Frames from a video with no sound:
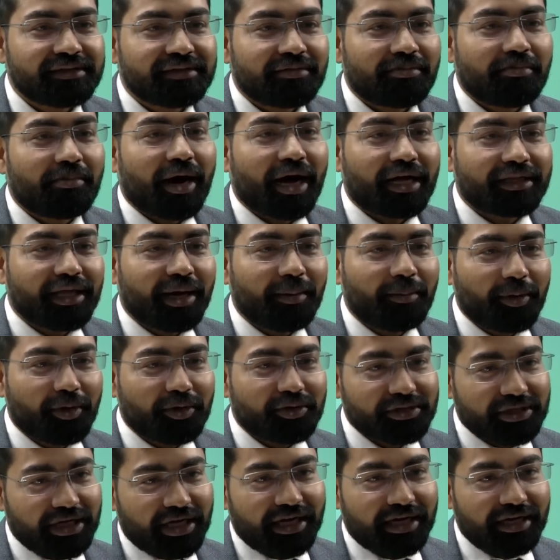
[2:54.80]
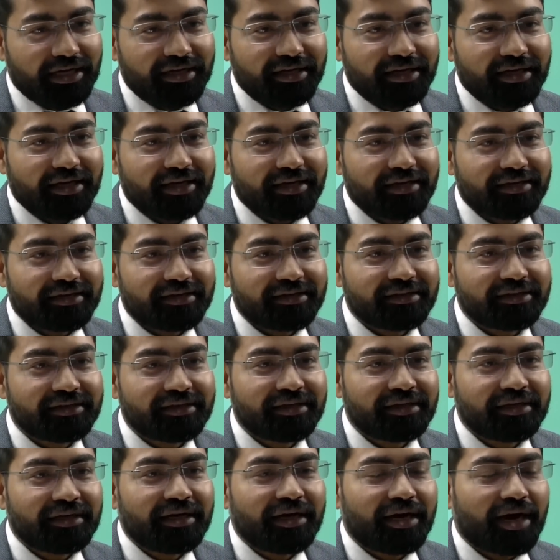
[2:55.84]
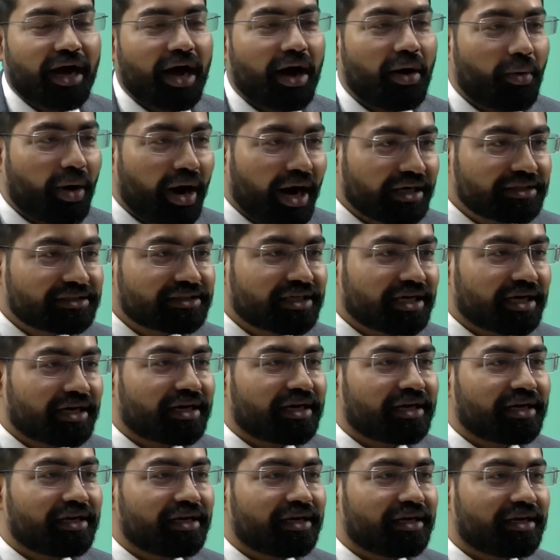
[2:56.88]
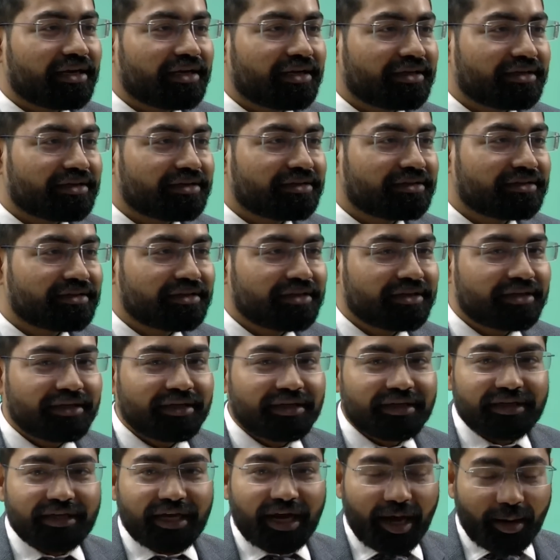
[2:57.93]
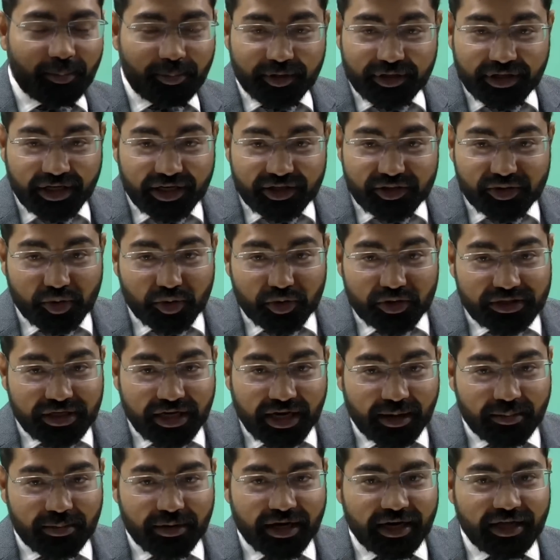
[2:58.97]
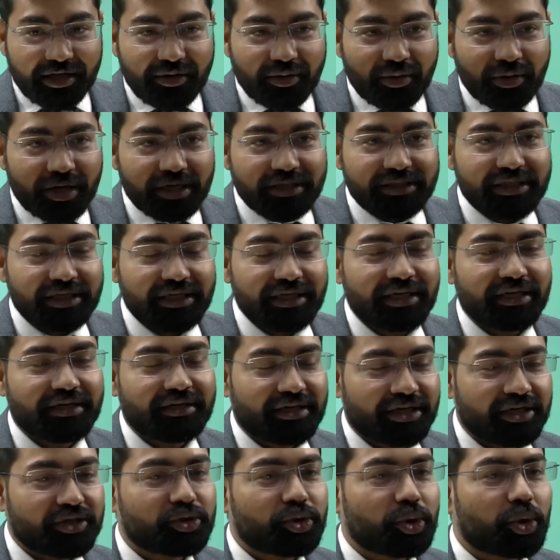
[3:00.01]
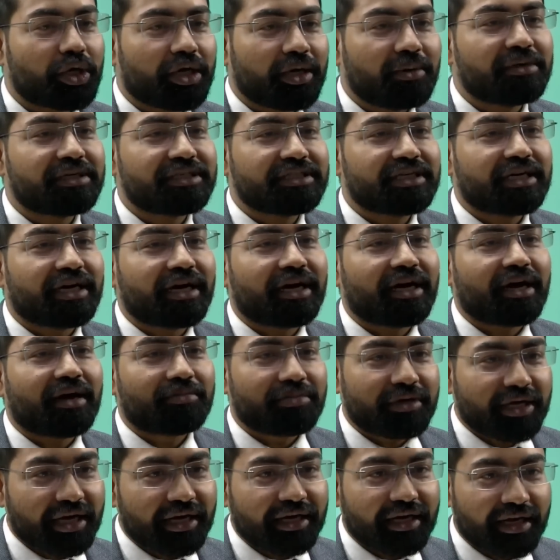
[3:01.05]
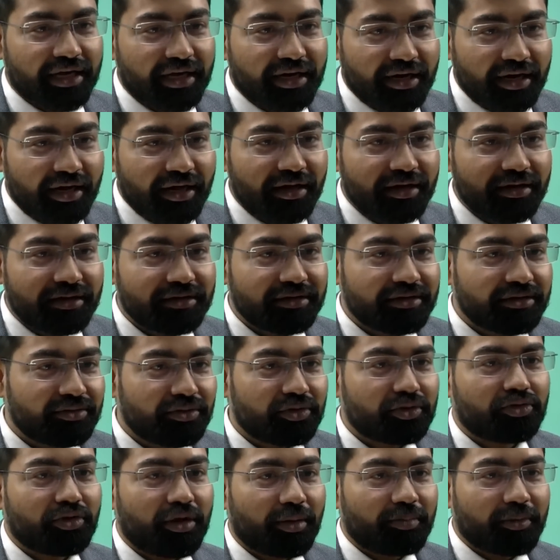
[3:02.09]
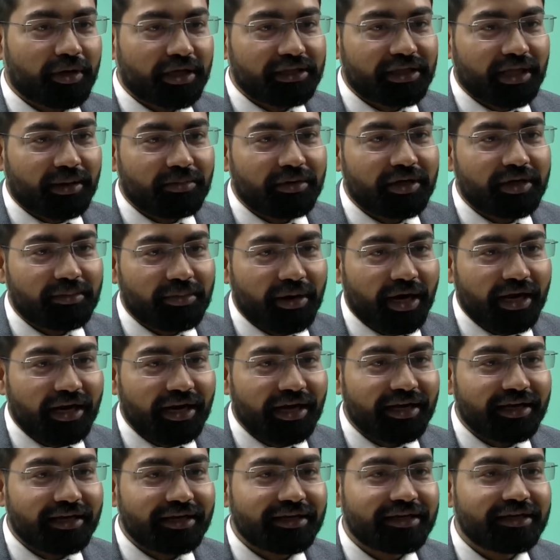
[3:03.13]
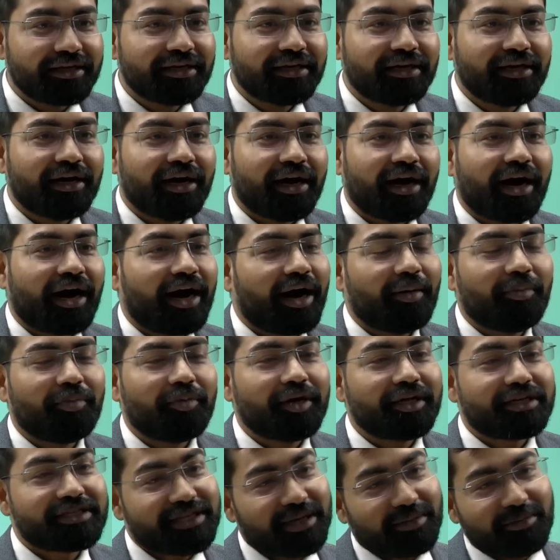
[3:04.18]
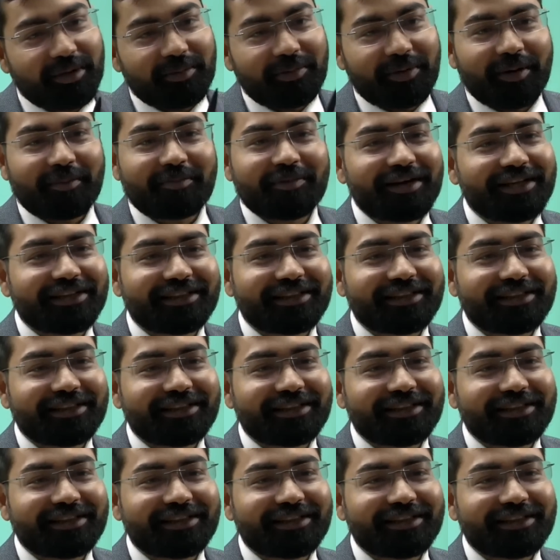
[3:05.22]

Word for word: बाधा पहुंचा रही है आवाज कर रही है यहाँ पे इतना शोर शराबा नहीं होना चाहिए एक छोटे बच्चे का काम क्या खेलना वो तो अपना धर्म निभा रहा है आपने समय पे अपना